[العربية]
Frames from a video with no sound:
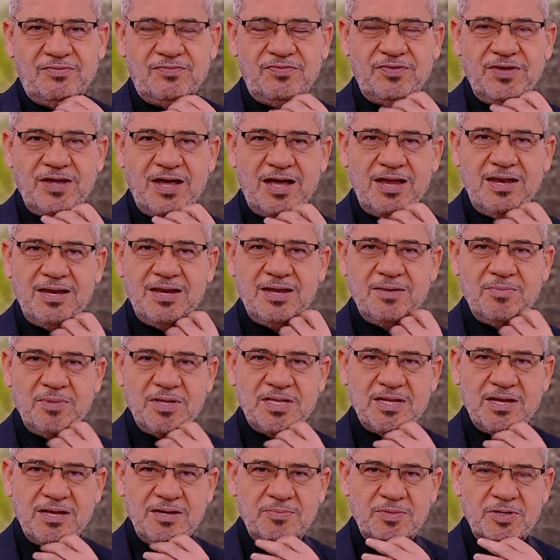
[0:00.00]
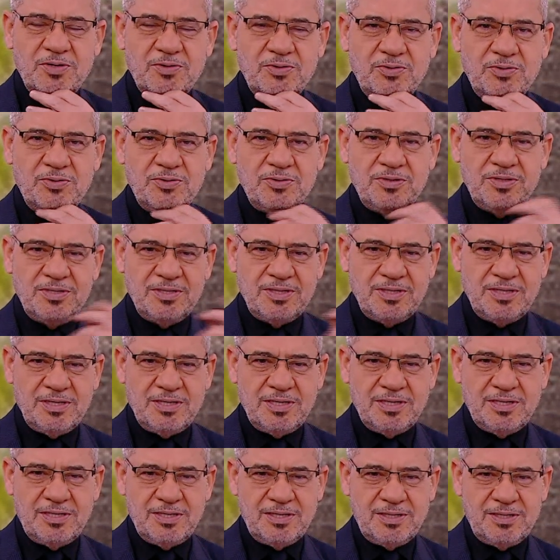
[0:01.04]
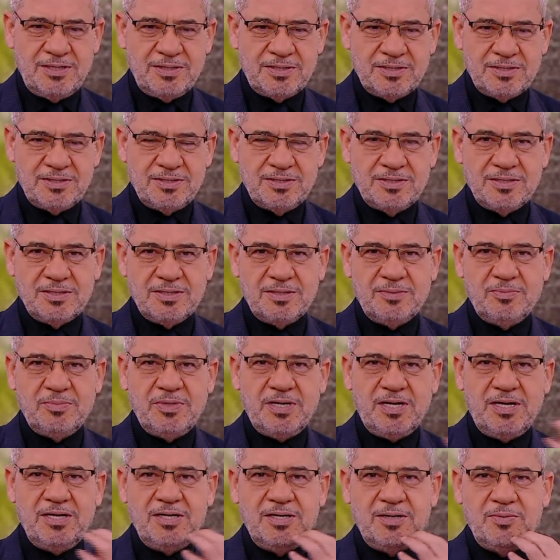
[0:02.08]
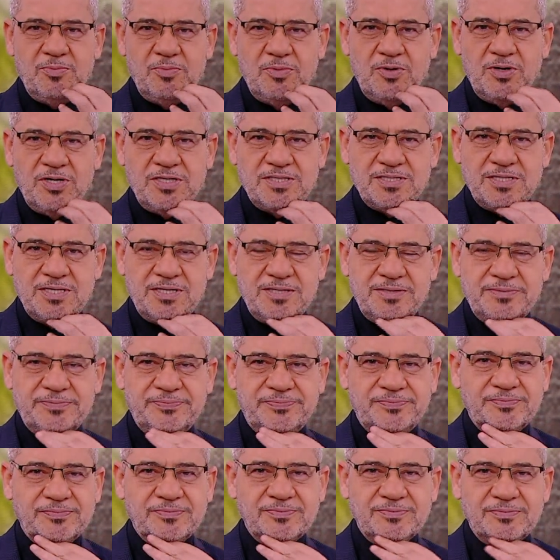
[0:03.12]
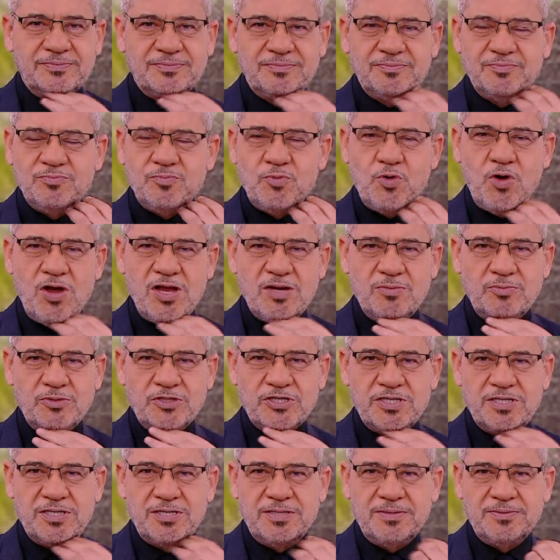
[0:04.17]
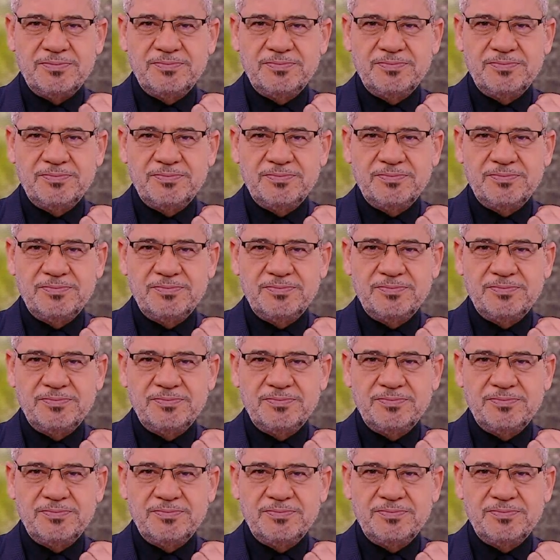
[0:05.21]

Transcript: في عنا مثل بيقول القرد بعين امه غزال مو هاي المشكله